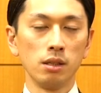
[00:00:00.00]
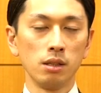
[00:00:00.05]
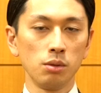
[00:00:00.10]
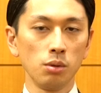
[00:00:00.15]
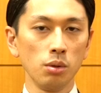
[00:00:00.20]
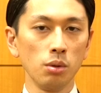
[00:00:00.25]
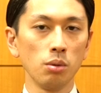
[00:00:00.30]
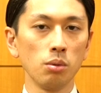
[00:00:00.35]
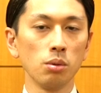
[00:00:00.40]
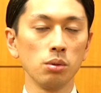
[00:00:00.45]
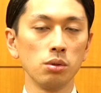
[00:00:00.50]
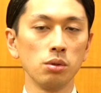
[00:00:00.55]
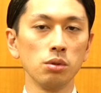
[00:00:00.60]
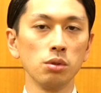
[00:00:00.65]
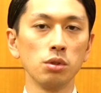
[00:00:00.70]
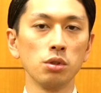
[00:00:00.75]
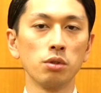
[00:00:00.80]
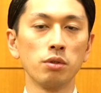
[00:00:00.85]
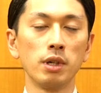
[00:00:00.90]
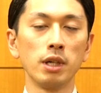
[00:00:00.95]
それをこう
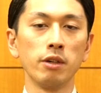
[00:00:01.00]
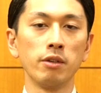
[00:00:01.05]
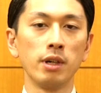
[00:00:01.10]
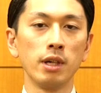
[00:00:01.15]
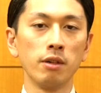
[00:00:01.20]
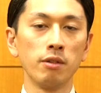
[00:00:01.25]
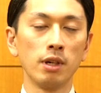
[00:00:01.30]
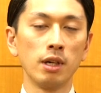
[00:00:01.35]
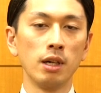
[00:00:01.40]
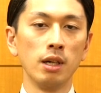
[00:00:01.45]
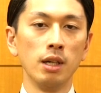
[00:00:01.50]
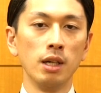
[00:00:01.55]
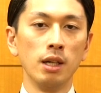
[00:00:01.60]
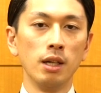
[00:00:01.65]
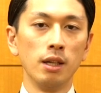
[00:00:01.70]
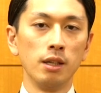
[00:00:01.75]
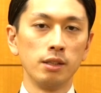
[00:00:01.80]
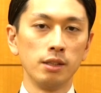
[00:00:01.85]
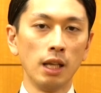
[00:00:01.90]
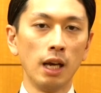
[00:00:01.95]
通常我々は
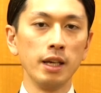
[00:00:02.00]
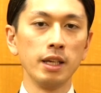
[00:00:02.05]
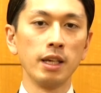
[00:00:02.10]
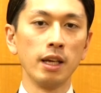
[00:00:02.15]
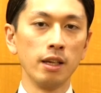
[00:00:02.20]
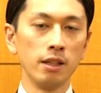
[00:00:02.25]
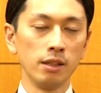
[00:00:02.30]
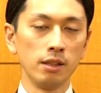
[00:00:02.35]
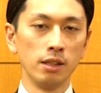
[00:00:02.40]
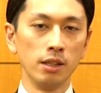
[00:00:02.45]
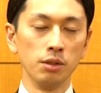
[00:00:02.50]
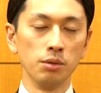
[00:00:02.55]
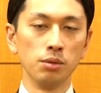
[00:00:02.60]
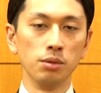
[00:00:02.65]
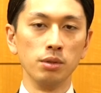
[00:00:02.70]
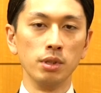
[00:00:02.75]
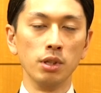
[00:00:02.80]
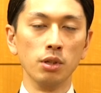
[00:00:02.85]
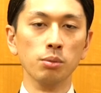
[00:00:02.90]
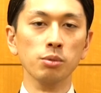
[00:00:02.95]
体験っていう
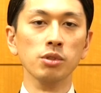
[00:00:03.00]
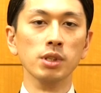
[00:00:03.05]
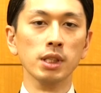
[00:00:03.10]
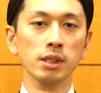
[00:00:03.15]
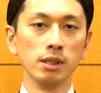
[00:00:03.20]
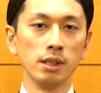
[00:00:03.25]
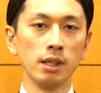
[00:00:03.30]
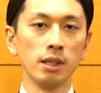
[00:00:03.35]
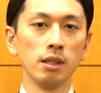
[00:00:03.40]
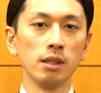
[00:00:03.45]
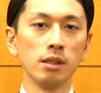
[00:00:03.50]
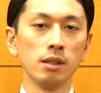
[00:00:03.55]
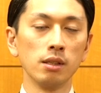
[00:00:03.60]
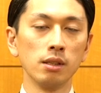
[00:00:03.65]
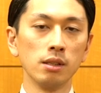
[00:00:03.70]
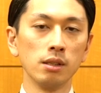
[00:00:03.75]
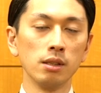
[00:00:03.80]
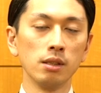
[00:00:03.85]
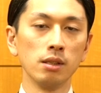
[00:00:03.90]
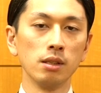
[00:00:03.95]
ふうに呼ぶんですね
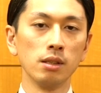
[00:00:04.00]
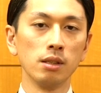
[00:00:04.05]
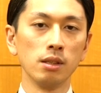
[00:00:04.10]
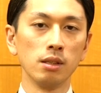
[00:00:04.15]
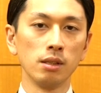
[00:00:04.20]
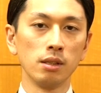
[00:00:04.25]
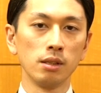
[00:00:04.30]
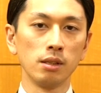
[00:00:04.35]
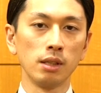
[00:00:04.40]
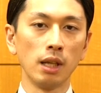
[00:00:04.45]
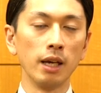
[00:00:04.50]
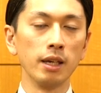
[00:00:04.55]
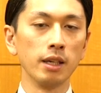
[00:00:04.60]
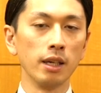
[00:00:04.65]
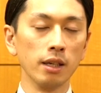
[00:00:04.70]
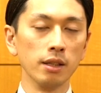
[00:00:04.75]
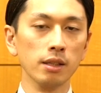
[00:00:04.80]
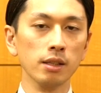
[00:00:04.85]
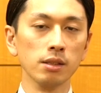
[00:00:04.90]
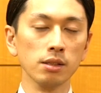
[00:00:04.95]
体
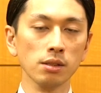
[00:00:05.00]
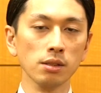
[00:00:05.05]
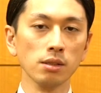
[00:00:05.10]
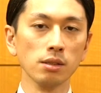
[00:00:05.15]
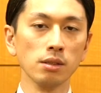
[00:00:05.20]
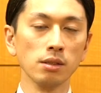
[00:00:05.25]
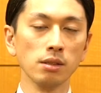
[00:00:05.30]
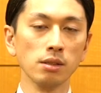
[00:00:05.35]
験です